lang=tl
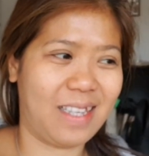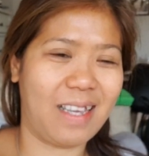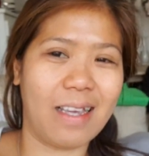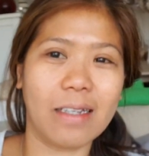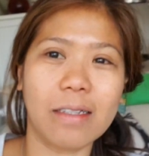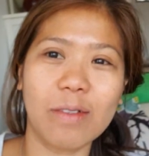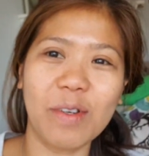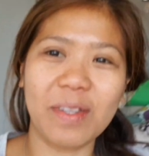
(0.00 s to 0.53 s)

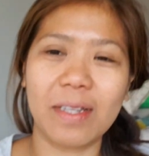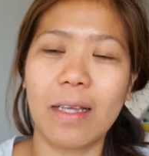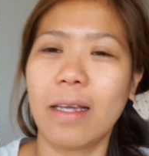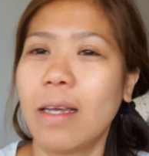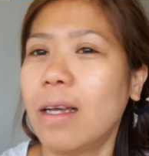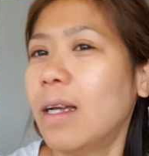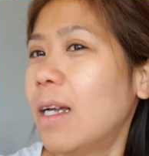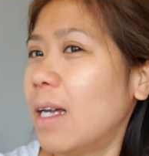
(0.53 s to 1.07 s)
Yes, on.
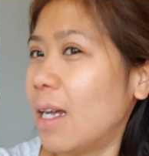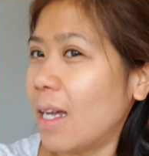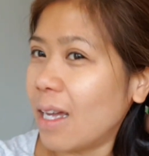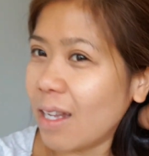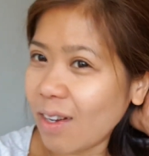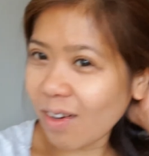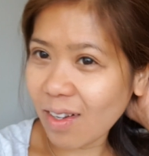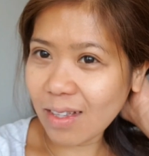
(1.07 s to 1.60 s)

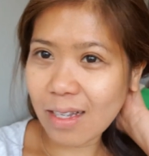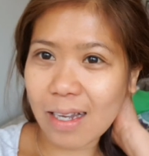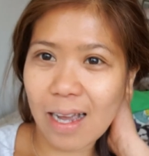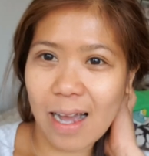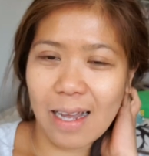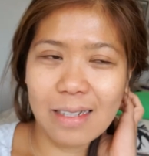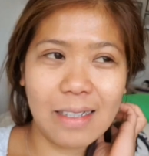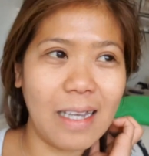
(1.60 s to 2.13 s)
Yon
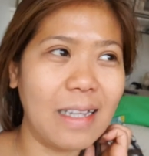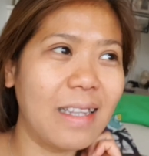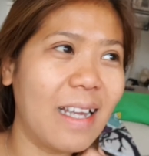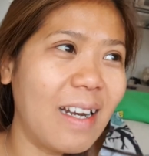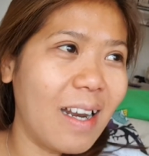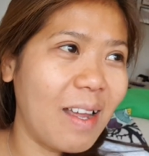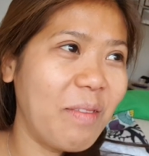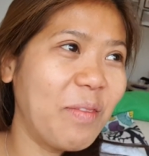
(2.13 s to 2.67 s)
guys, and
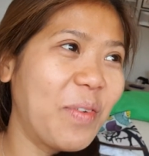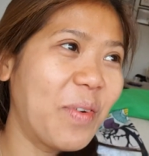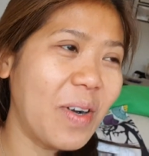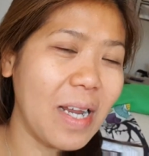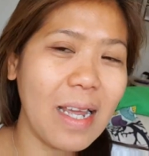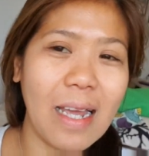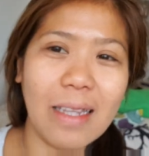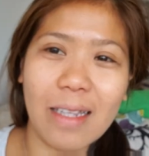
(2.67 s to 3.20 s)
then I'm
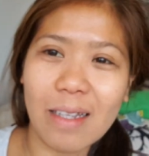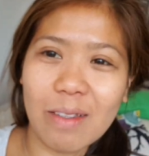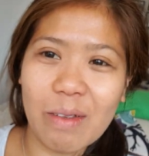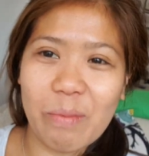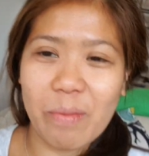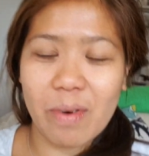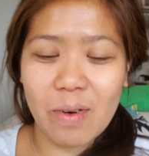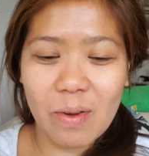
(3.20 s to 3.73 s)
free and then
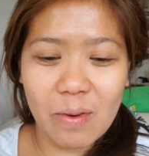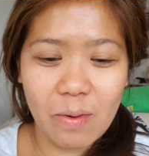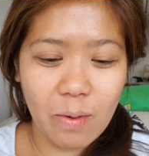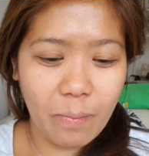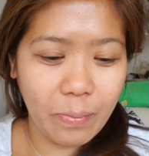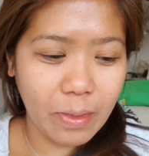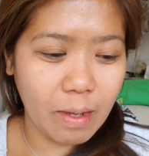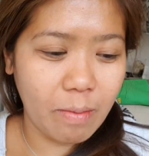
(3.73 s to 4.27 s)

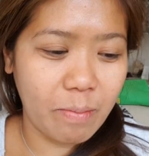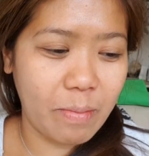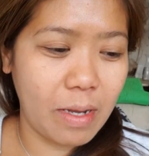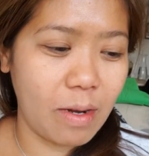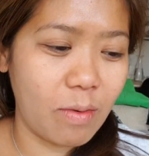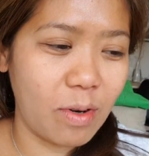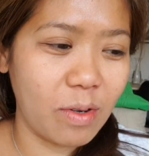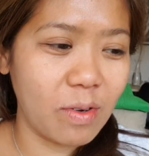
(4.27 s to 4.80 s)
tomorrow
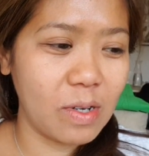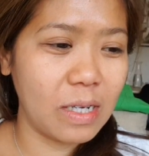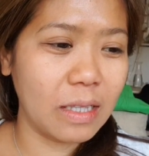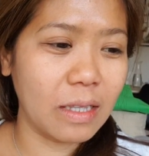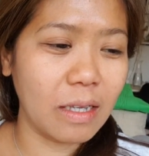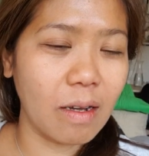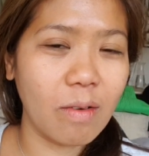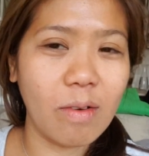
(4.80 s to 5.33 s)
may work
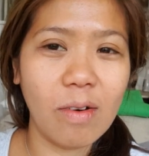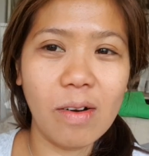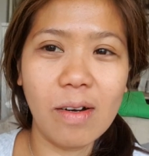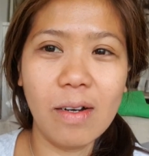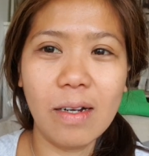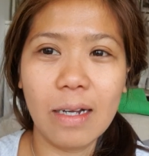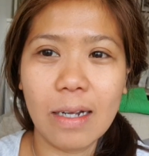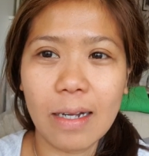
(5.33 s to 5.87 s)
ulit
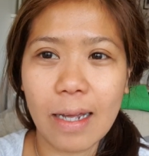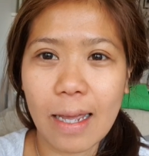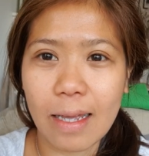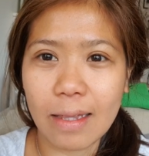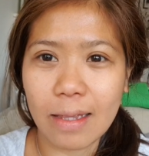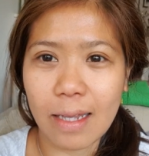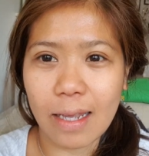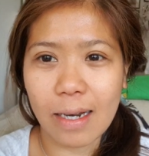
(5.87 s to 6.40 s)
ako
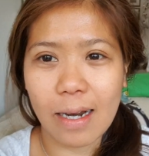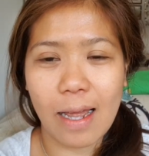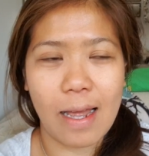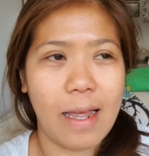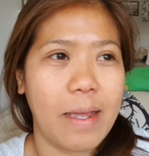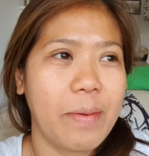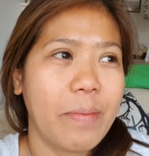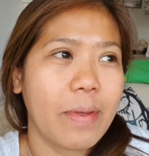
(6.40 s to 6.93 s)
and then
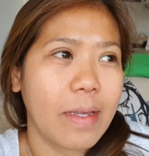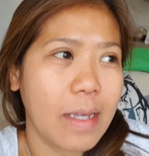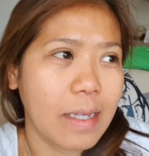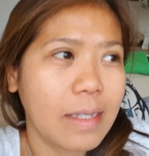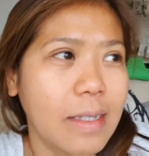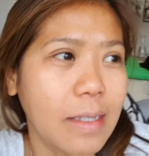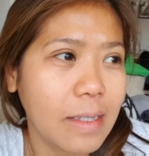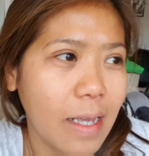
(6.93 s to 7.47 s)
I'm
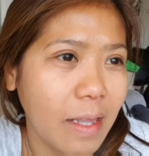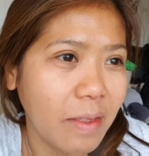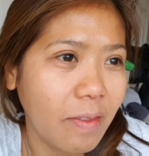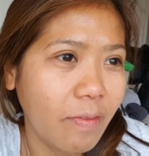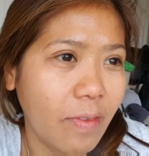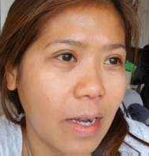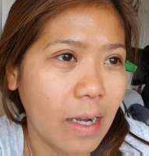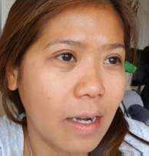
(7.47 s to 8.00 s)
in
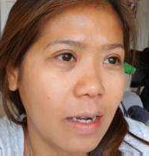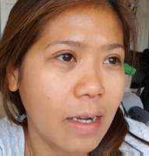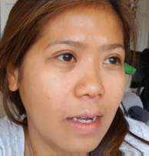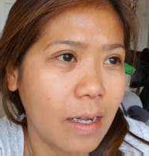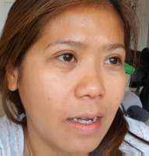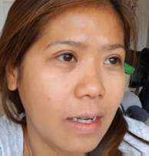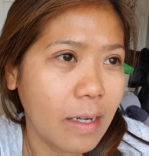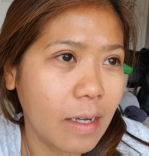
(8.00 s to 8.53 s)
Senlac
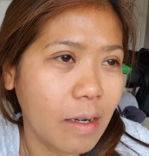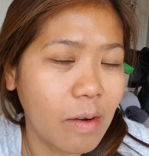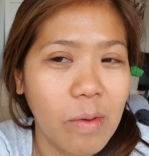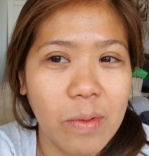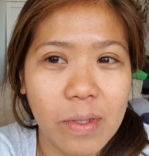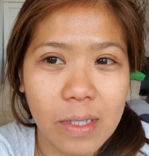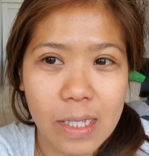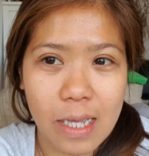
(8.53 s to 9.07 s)
uh,
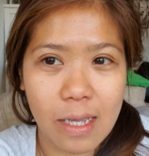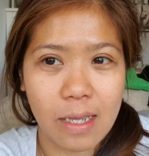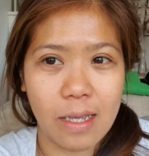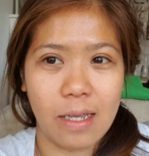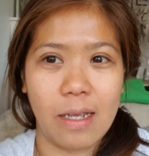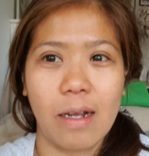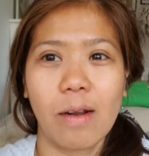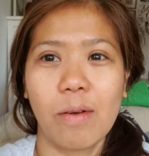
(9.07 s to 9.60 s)

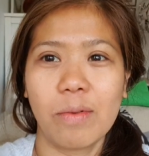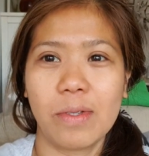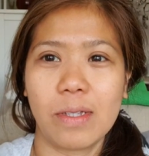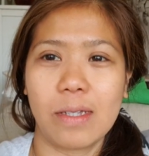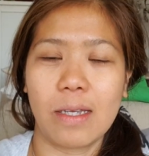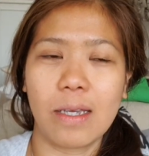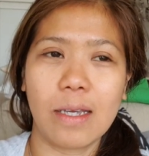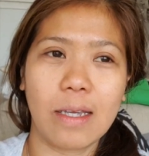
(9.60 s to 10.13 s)
closing
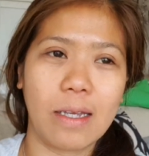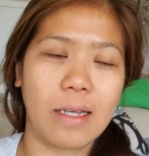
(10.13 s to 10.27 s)
closing.